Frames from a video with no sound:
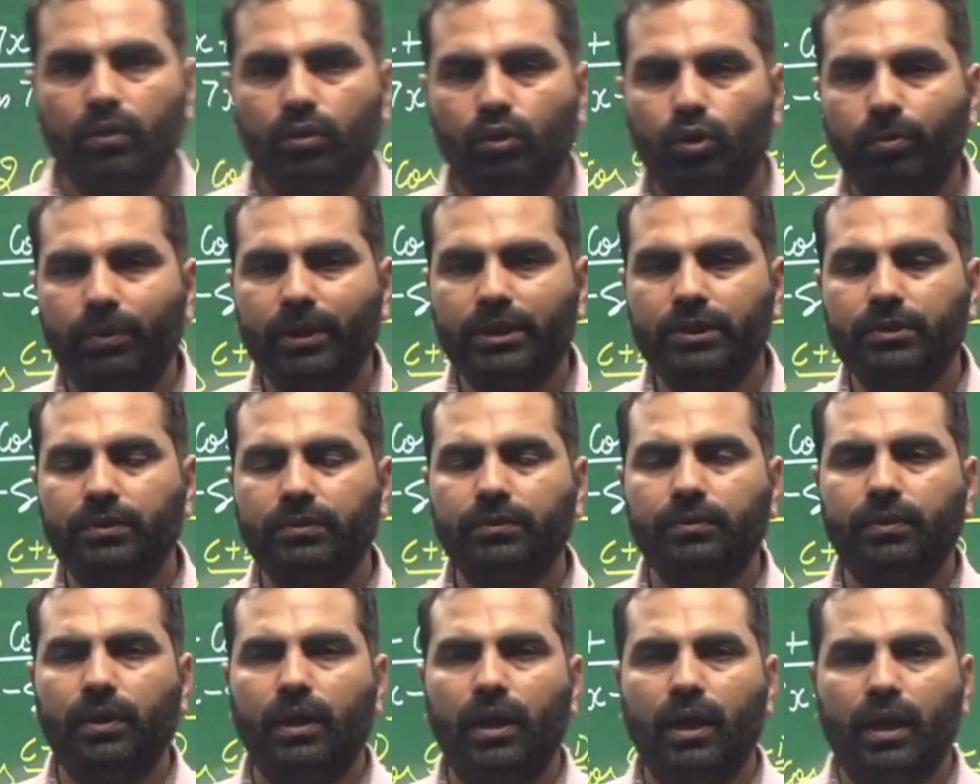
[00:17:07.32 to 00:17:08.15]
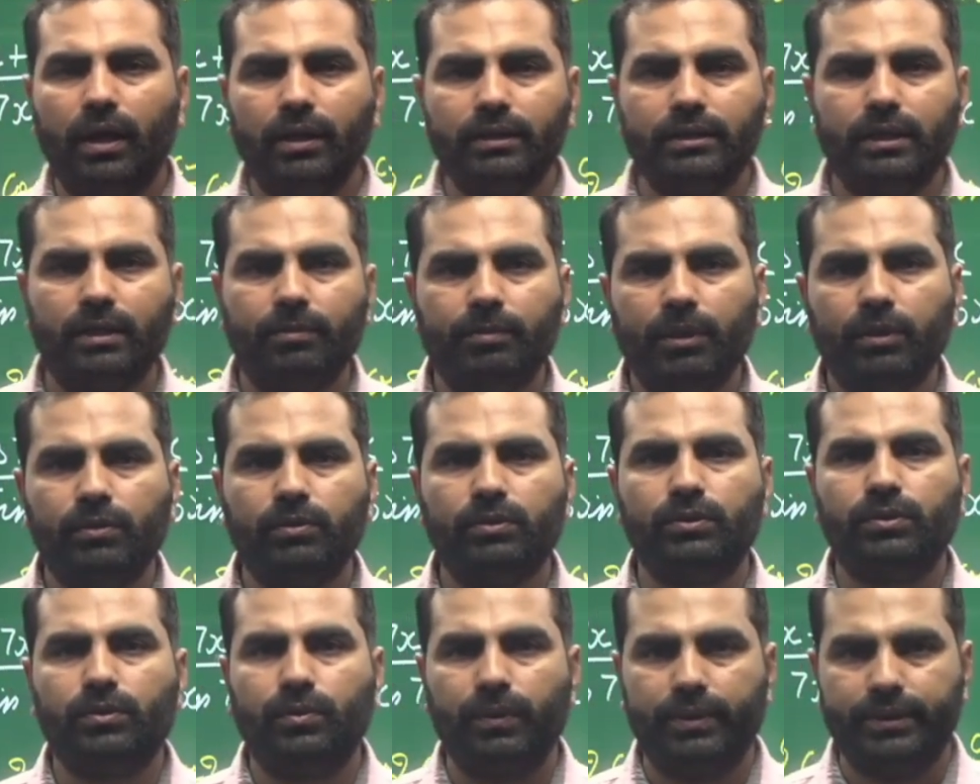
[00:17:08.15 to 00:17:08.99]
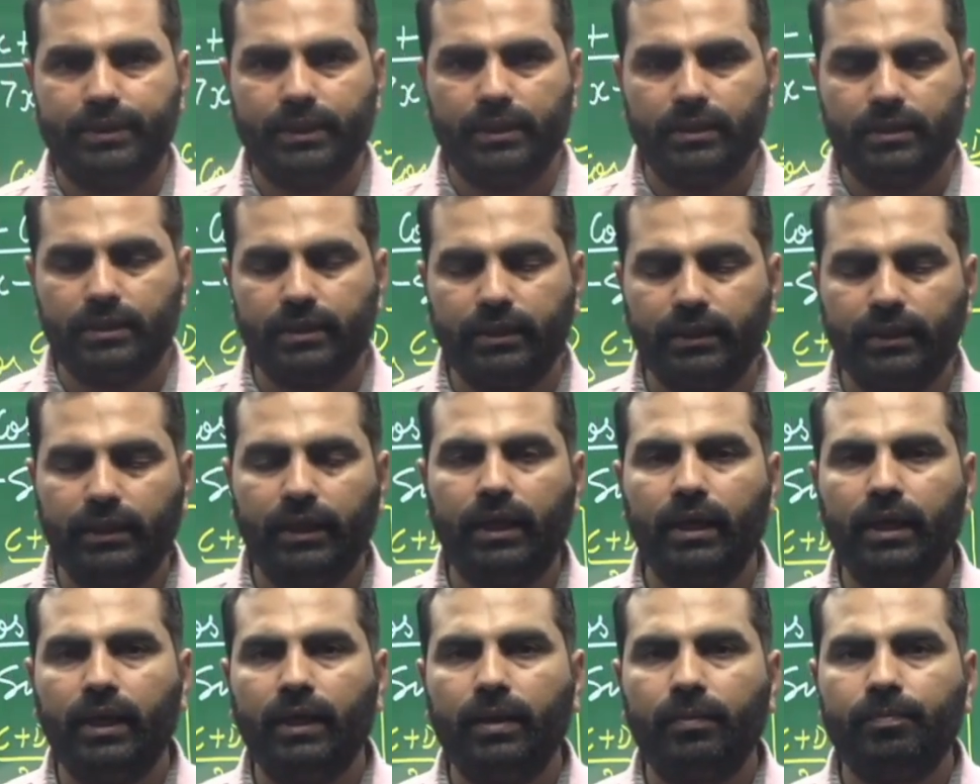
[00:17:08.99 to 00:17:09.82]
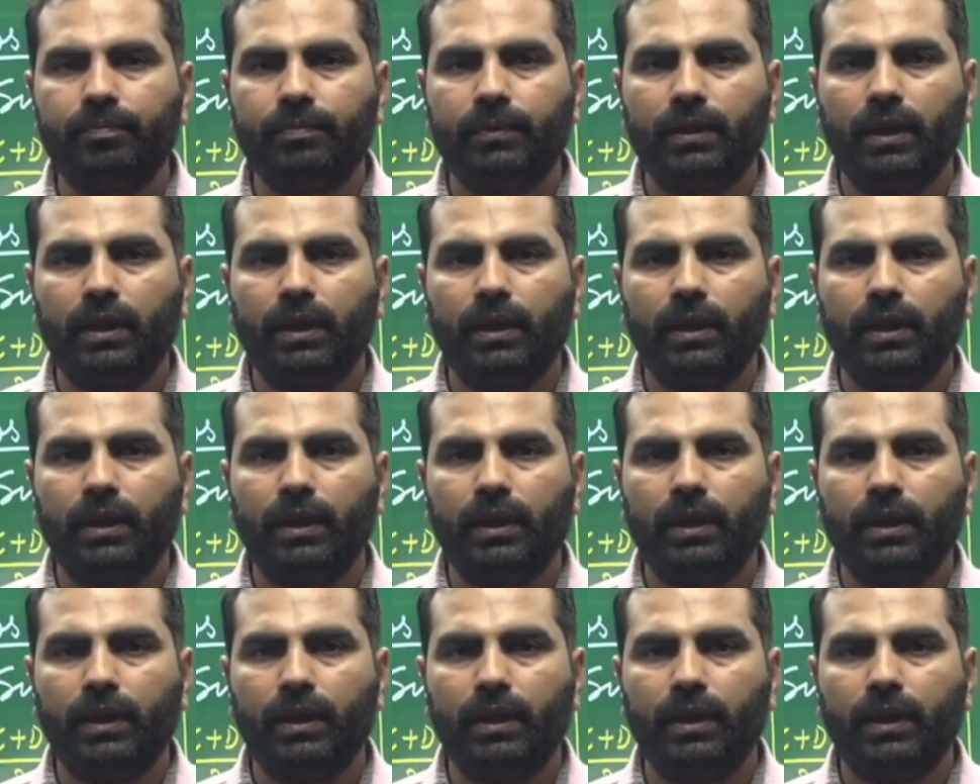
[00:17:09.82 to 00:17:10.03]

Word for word: तो बच्चों आज हमने कुछ क्वेश्चंस किए हैं